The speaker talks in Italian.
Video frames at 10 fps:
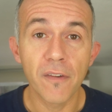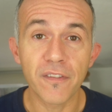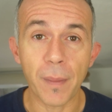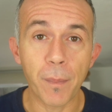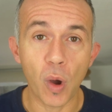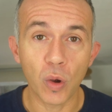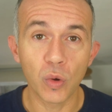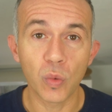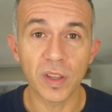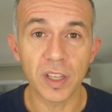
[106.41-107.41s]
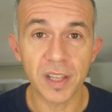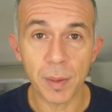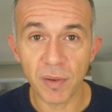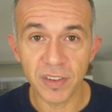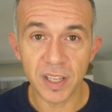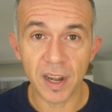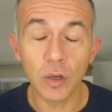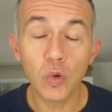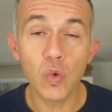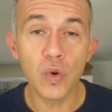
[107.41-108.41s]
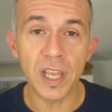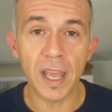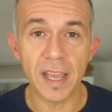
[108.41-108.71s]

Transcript: fra poco quando andremo a vedere alcuni